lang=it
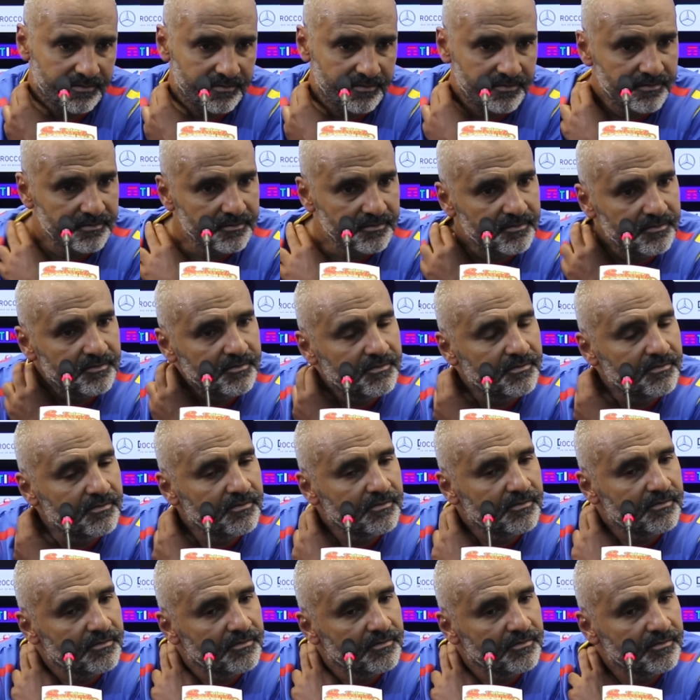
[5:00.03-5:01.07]
quasi
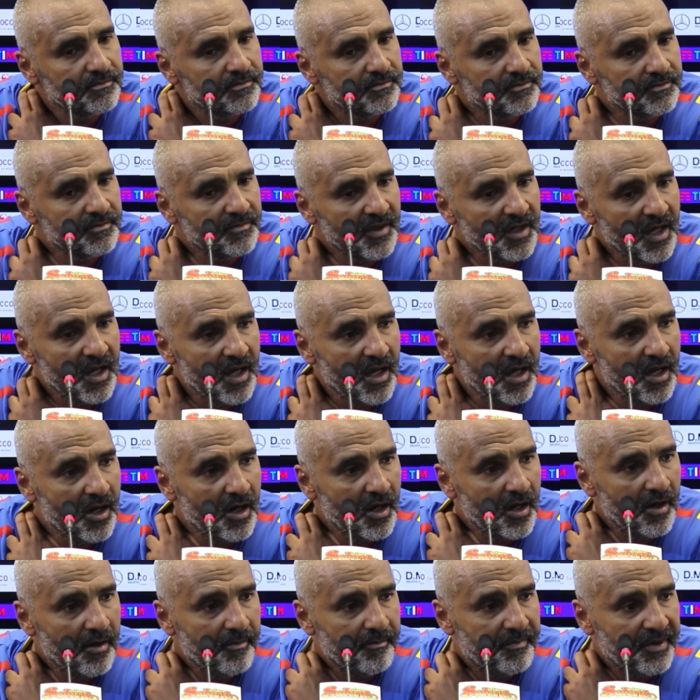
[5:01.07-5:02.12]
invariate?
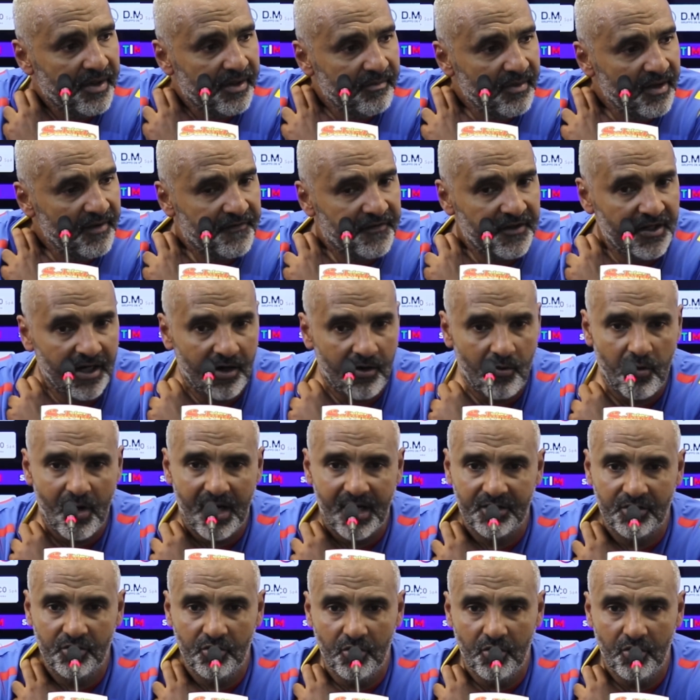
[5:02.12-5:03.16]
Per me fino a
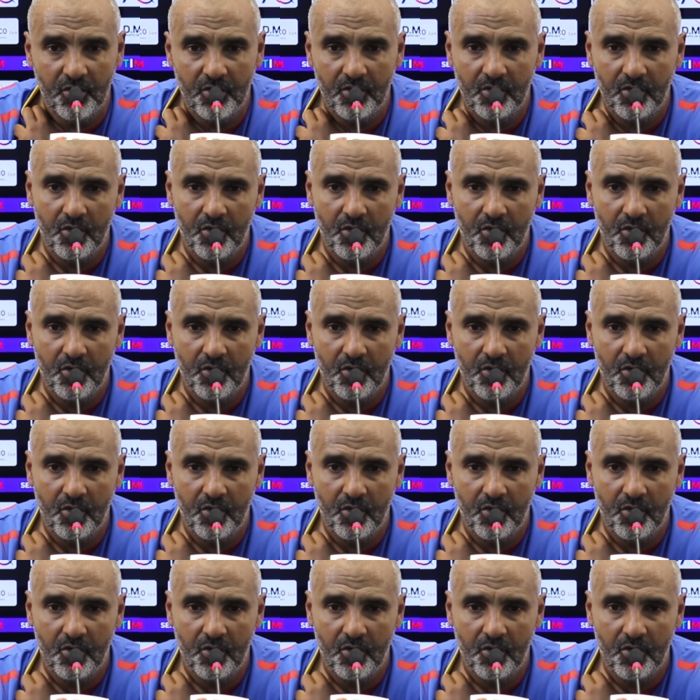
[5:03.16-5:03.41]
quando,